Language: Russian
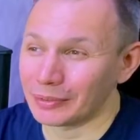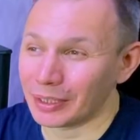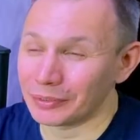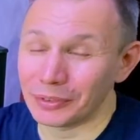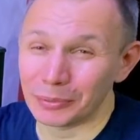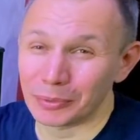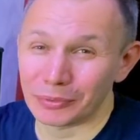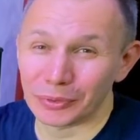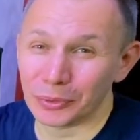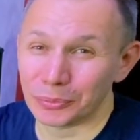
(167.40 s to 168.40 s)
ответ был
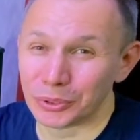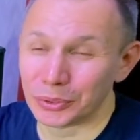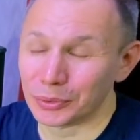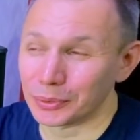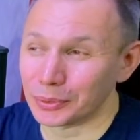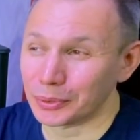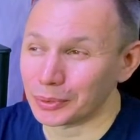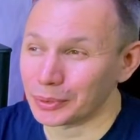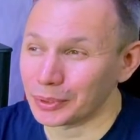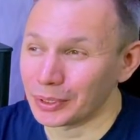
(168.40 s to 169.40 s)
в том, что
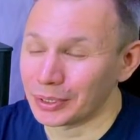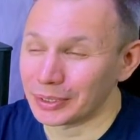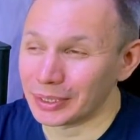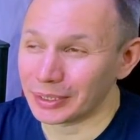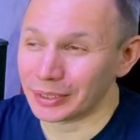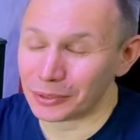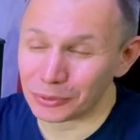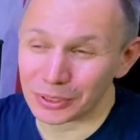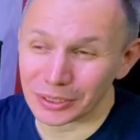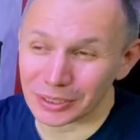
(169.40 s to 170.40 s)
данные
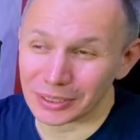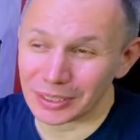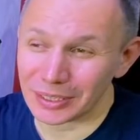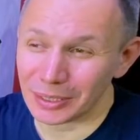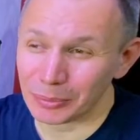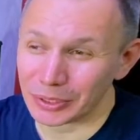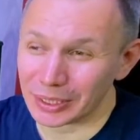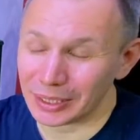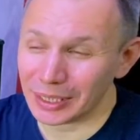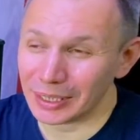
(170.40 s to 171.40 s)
акустические системы
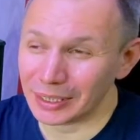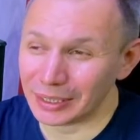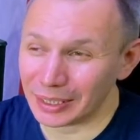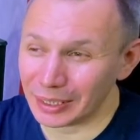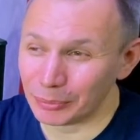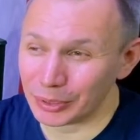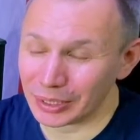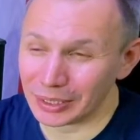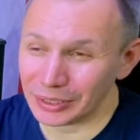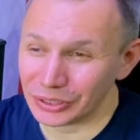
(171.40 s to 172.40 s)
стояли на
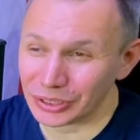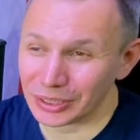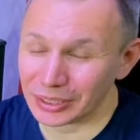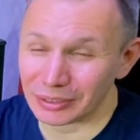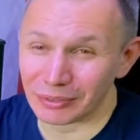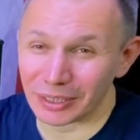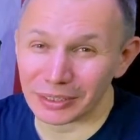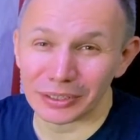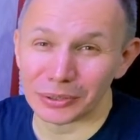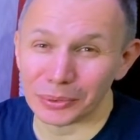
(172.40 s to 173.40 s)
металлических
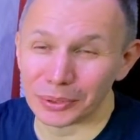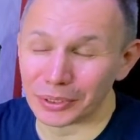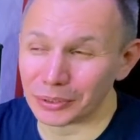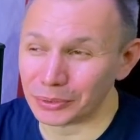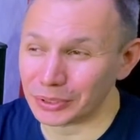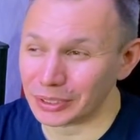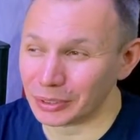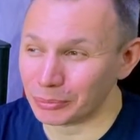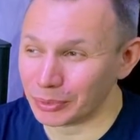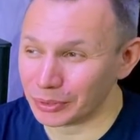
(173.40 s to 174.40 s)
сварных стойках, то есть
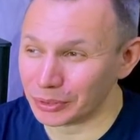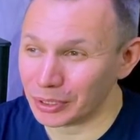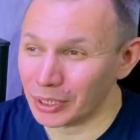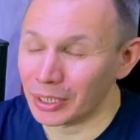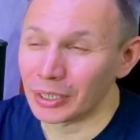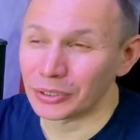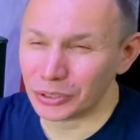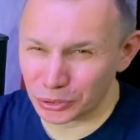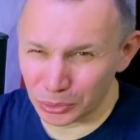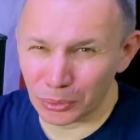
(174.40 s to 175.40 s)
это было
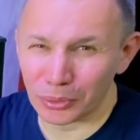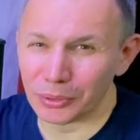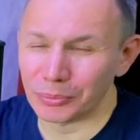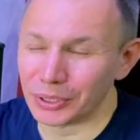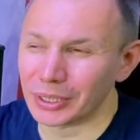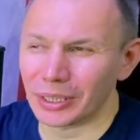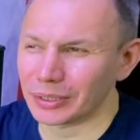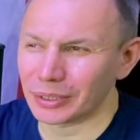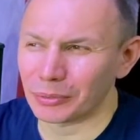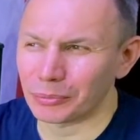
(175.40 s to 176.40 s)
тяжелый
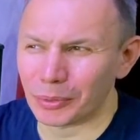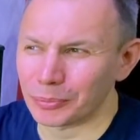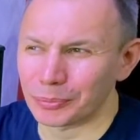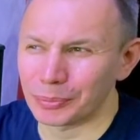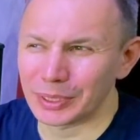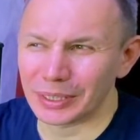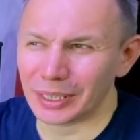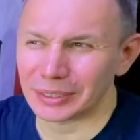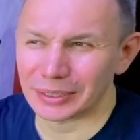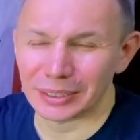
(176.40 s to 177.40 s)
металл, там, по-моему,
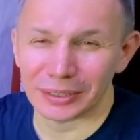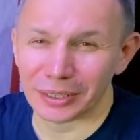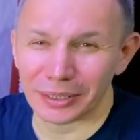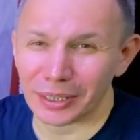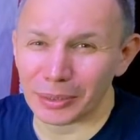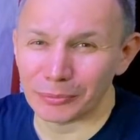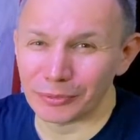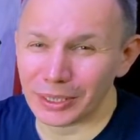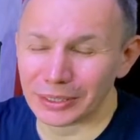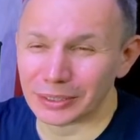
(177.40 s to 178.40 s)
15 килограмм
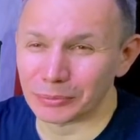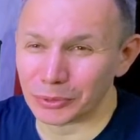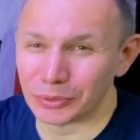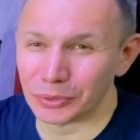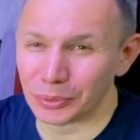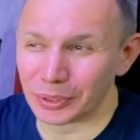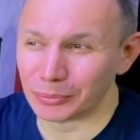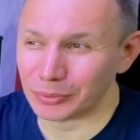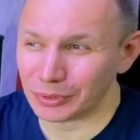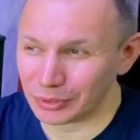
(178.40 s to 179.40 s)
весом, то есть все
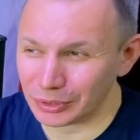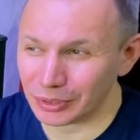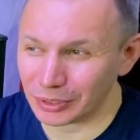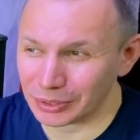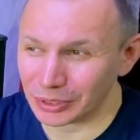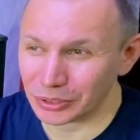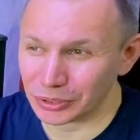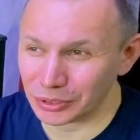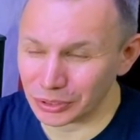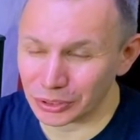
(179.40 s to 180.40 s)
там
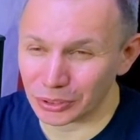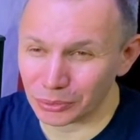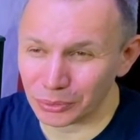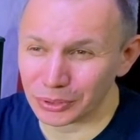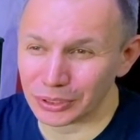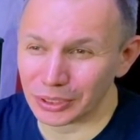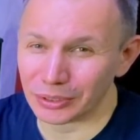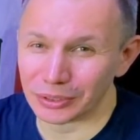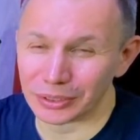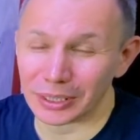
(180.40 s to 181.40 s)
достаточно тяжело
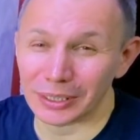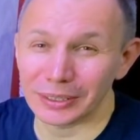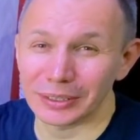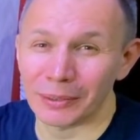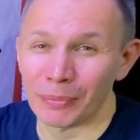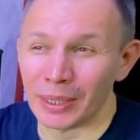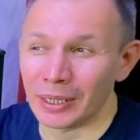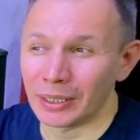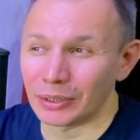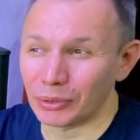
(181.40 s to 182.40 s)
сделано, солидно.
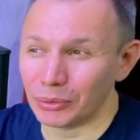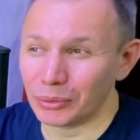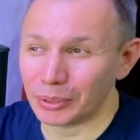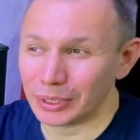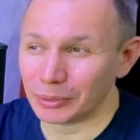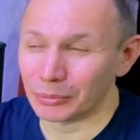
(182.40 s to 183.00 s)
Но это